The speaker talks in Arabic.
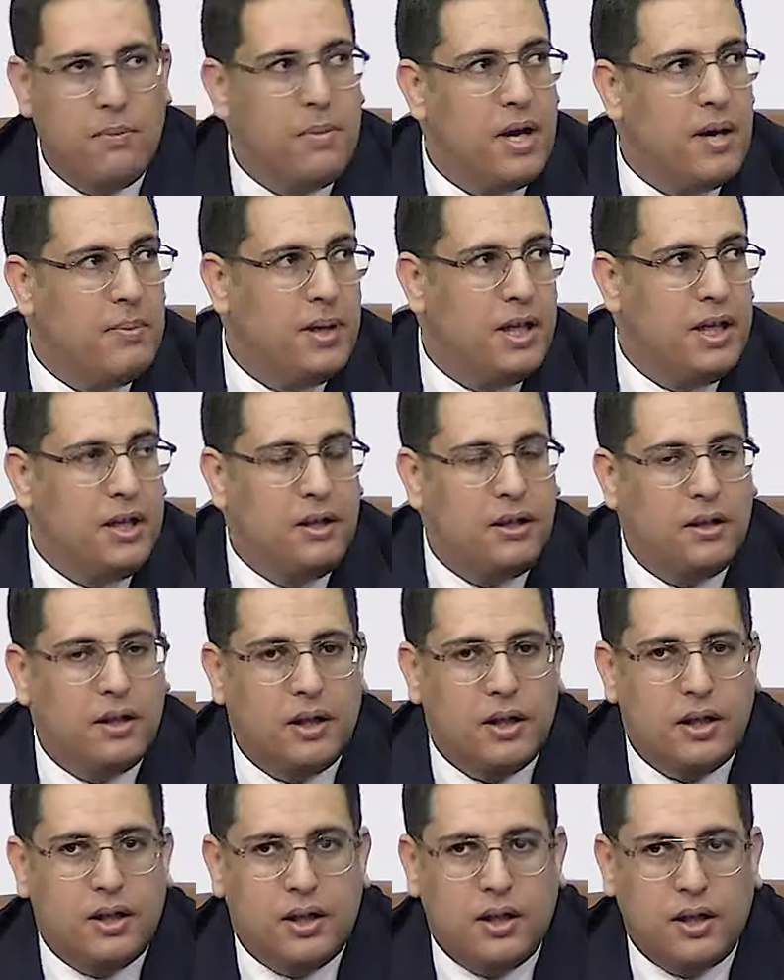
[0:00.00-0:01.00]
ما بين
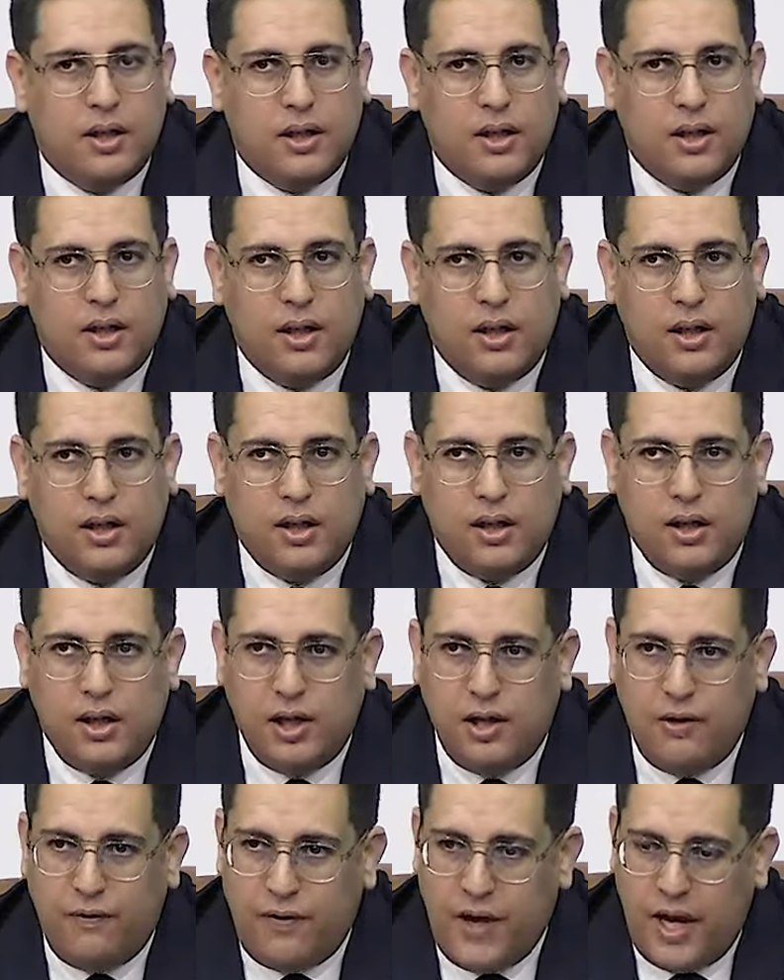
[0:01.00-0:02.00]

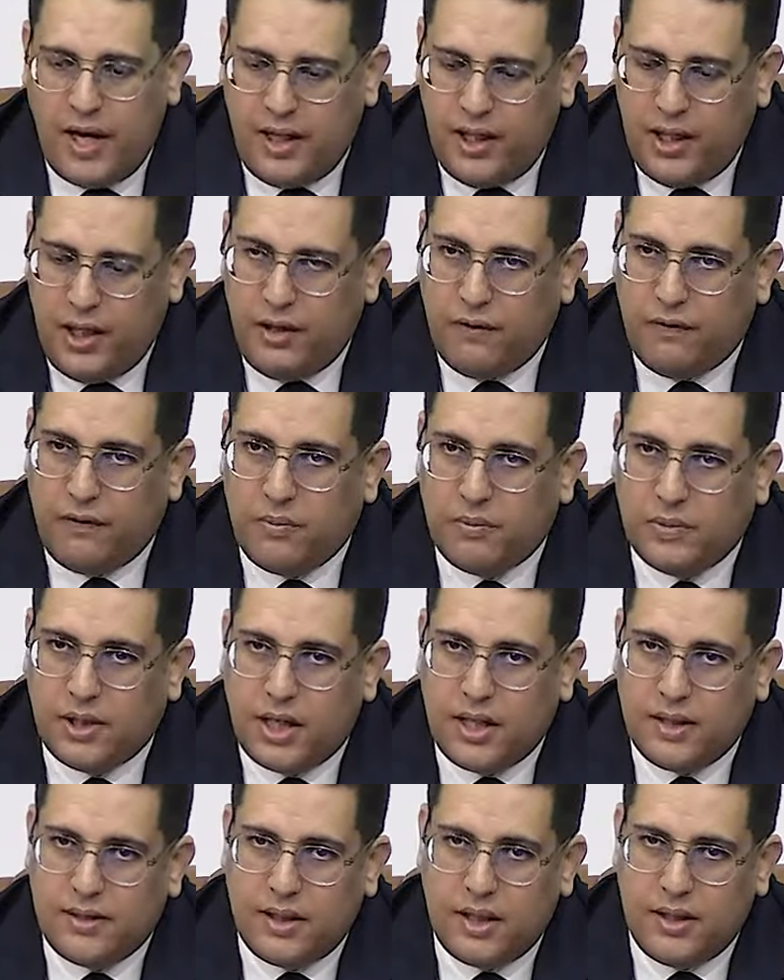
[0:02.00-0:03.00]
آه، الفاعلين في
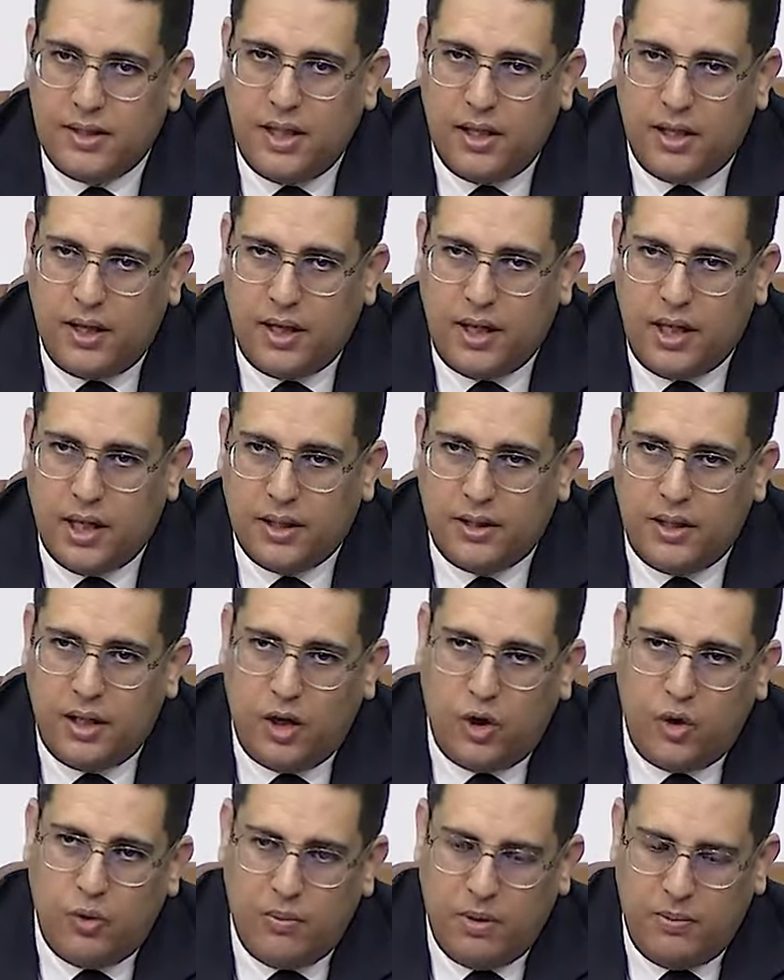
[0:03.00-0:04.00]
المدرسه ديال
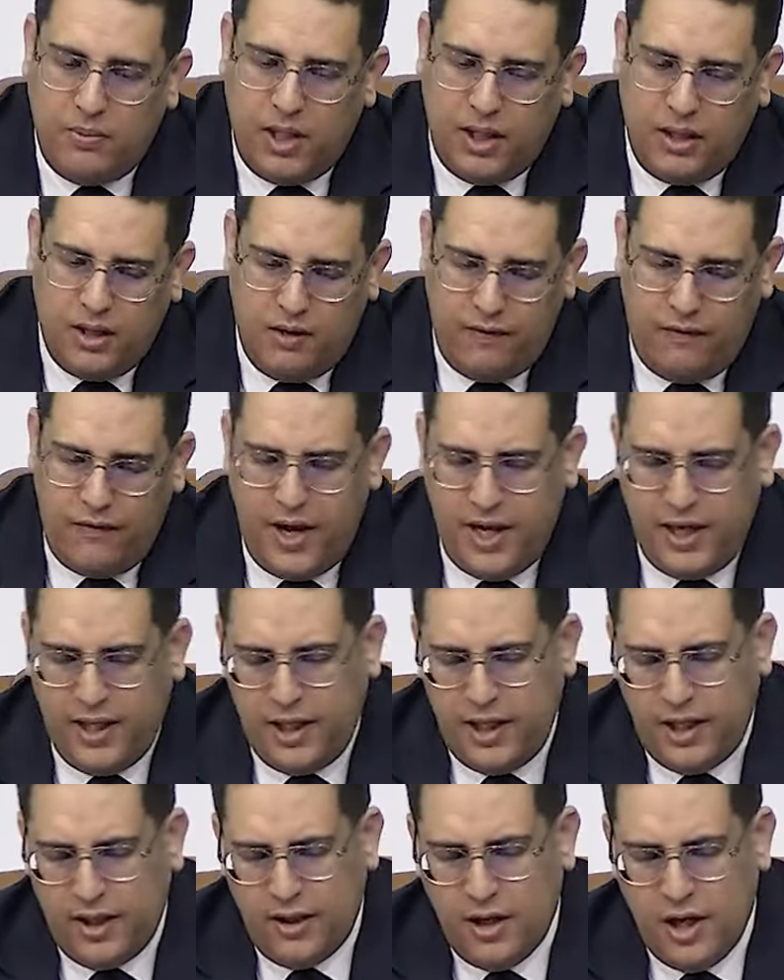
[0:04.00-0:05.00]
الرياضه وما بين
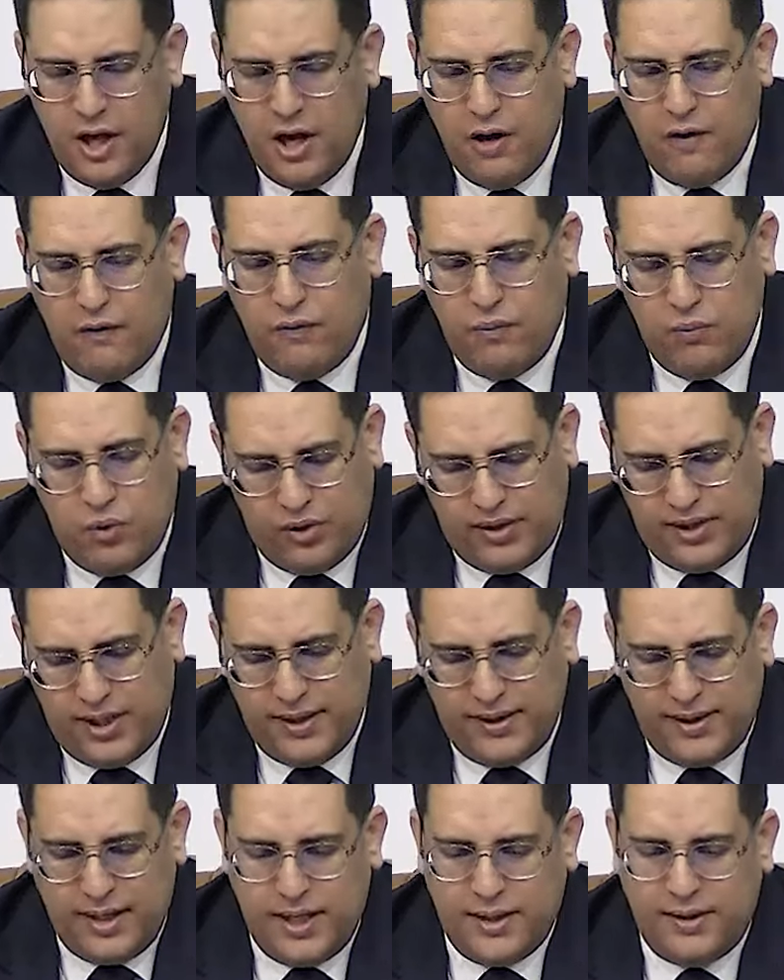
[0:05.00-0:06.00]
الفاعلين في
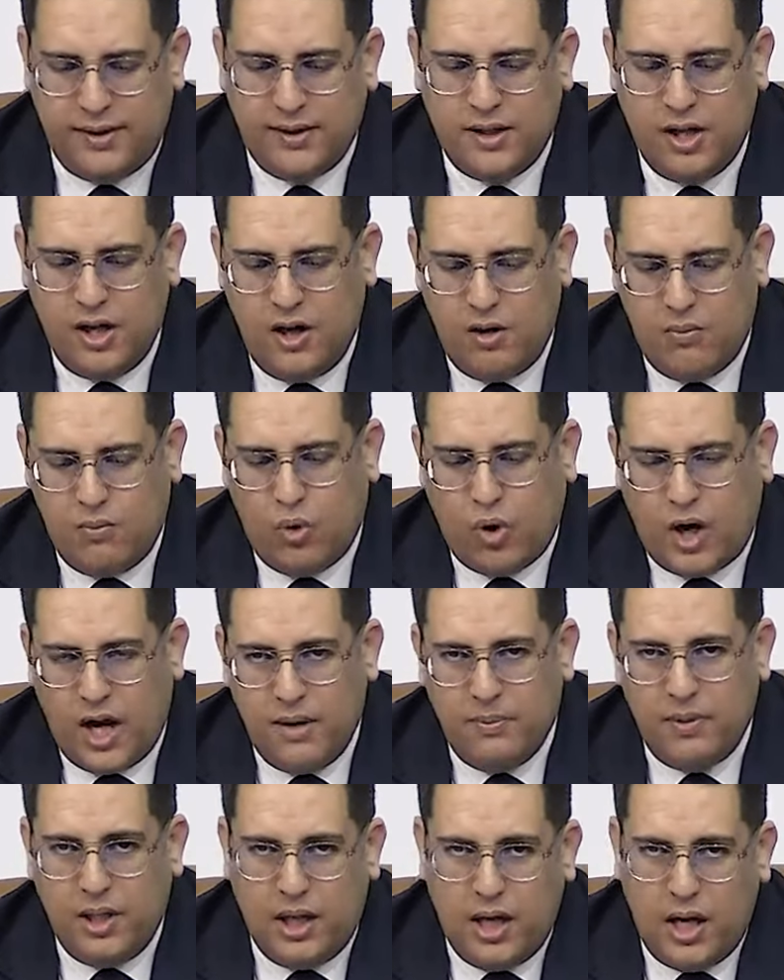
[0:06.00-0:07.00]
مؤسسات
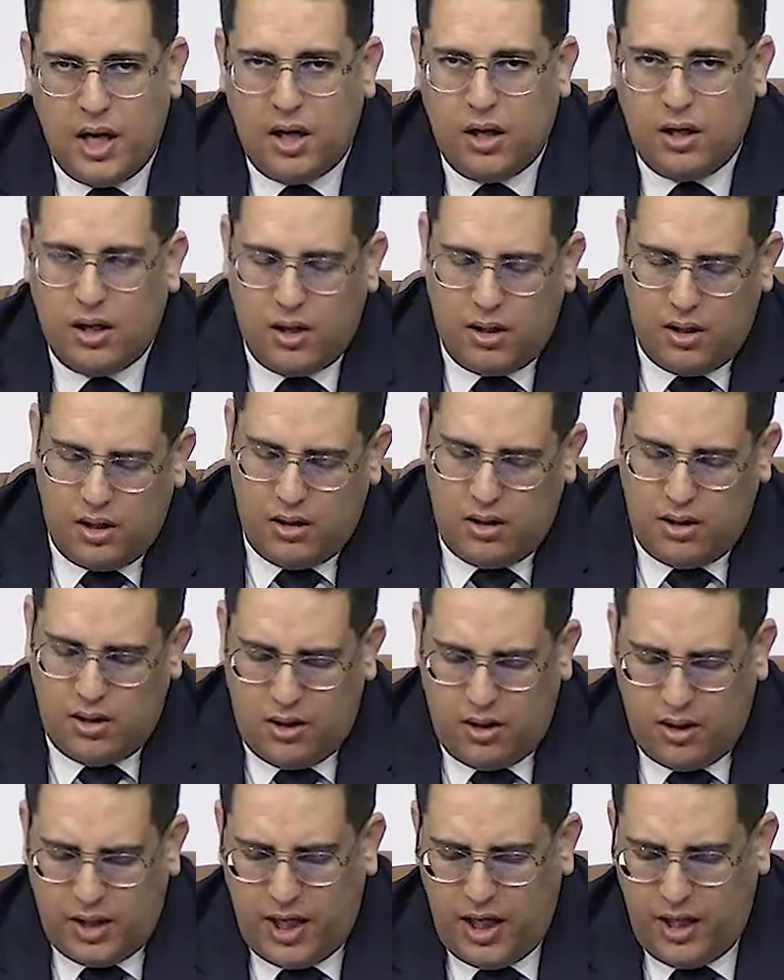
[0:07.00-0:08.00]
مقابله
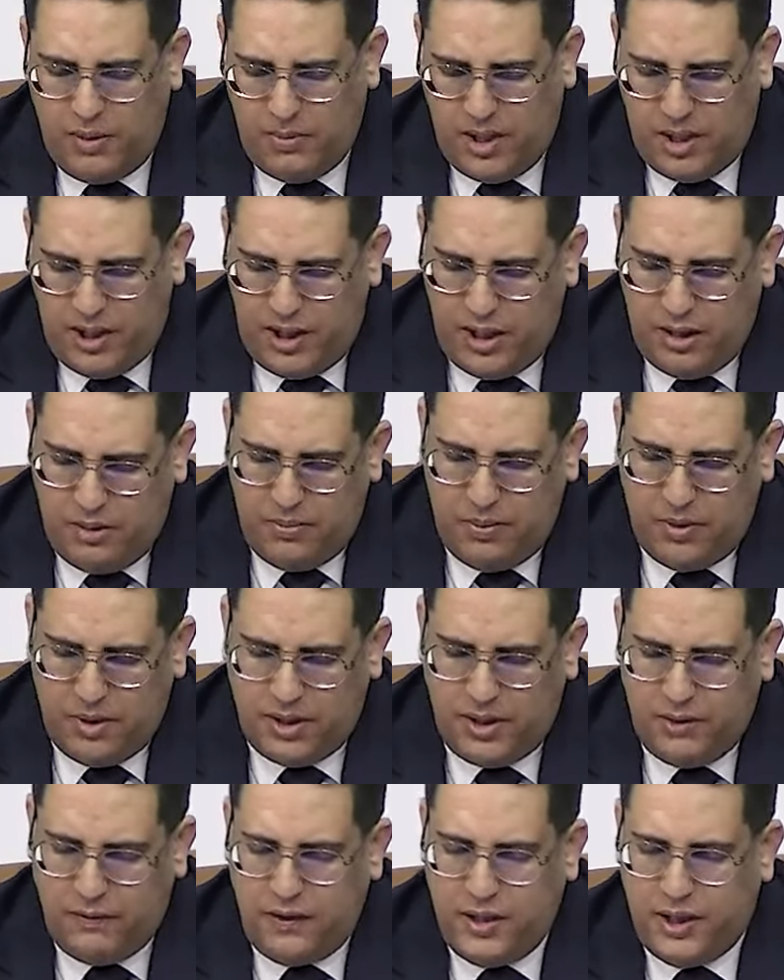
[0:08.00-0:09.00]
آه، غير معنيه
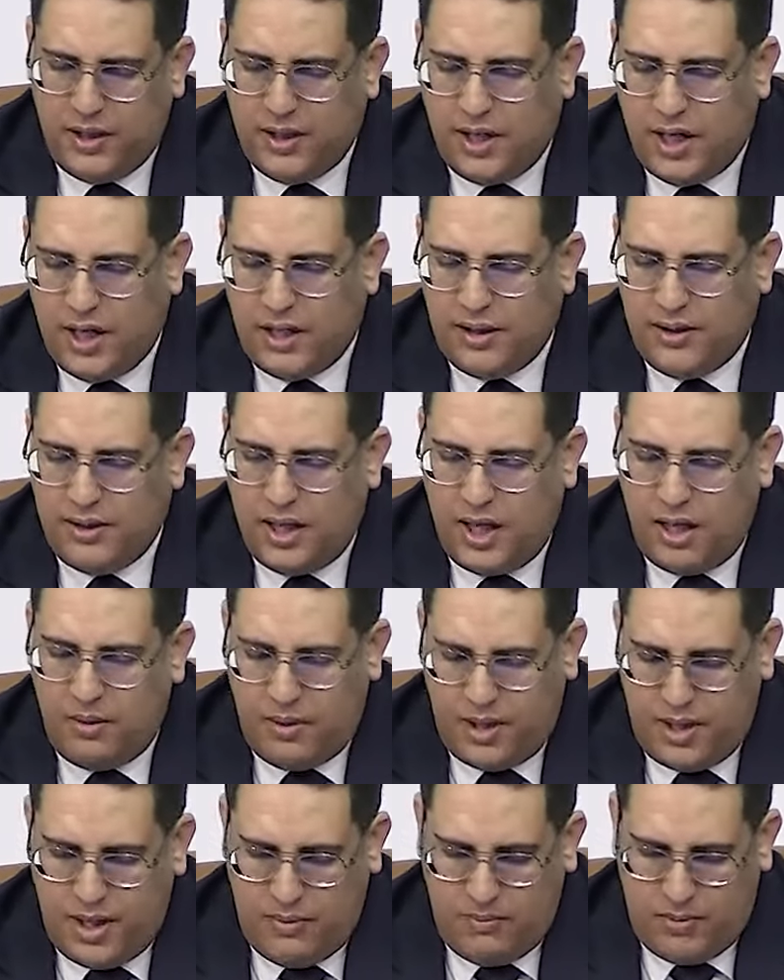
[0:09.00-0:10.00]
بتنفيذ هذا
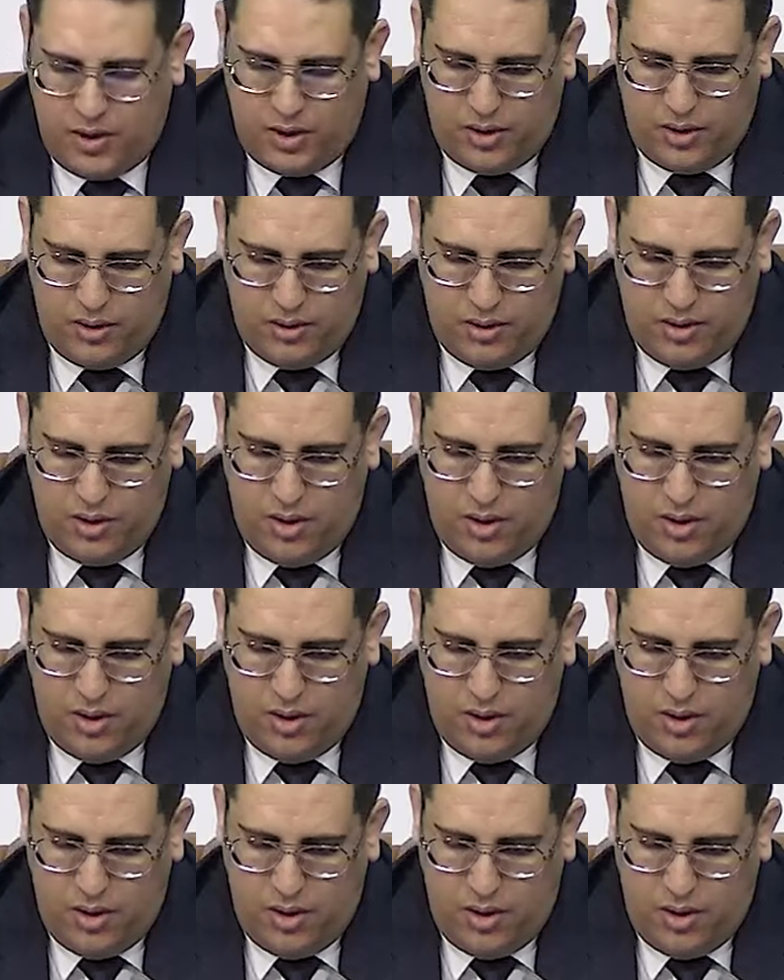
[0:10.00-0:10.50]
البرنامج